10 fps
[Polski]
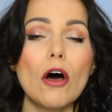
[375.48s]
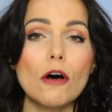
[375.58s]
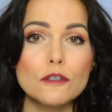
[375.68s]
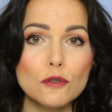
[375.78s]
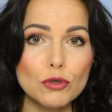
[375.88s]

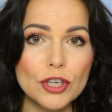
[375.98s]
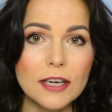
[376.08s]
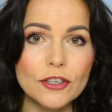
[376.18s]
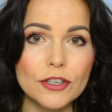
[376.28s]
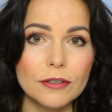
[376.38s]

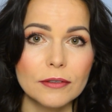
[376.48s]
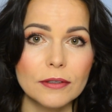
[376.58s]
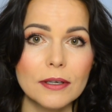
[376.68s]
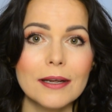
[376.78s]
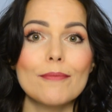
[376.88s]
osuszasz,
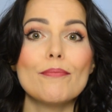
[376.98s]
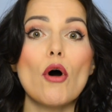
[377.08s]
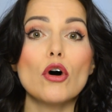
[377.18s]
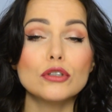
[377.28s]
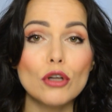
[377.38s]

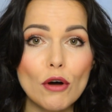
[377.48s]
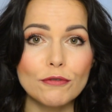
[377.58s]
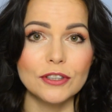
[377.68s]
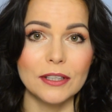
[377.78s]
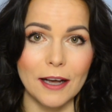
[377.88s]

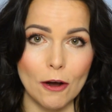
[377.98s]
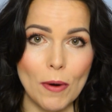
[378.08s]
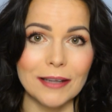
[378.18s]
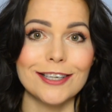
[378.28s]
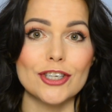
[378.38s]
ponownie
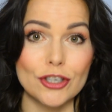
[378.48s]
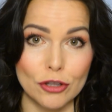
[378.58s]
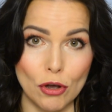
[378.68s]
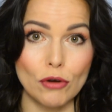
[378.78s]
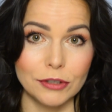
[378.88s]
nakładasz
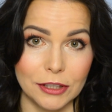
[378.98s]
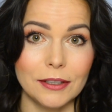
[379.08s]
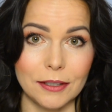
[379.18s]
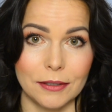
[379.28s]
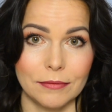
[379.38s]

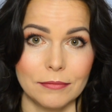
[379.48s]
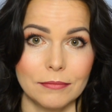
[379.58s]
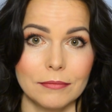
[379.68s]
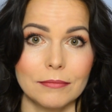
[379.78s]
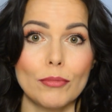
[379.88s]
tonik,
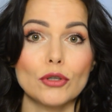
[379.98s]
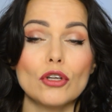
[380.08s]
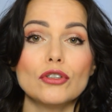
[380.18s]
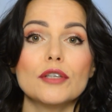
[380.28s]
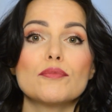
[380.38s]
bo
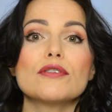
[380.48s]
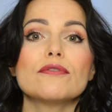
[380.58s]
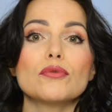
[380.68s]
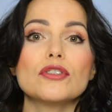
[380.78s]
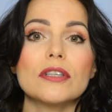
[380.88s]
tonik
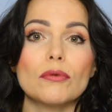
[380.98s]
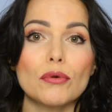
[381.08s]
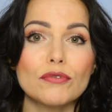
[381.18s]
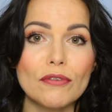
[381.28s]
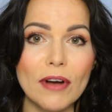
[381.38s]
przywróci tę
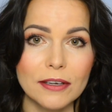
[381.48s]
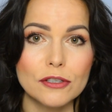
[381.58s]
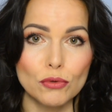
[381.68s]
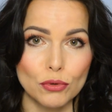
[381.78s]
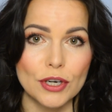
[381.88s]
równowagę
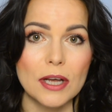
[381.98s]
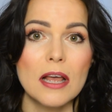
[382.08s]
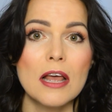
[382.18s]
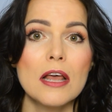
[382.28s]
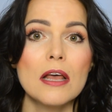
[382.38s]
skórze
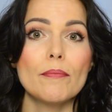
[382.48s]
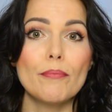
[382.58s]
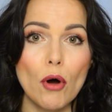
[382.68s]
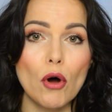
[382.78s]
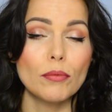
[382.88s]

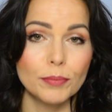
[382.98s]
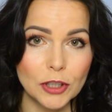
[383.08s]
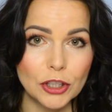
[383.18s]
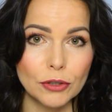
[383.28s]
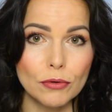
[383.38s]
po
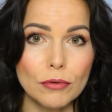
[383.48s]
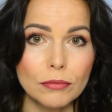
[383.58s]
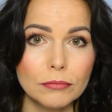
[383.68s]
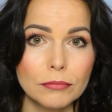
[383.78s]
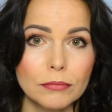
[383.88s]
peelingu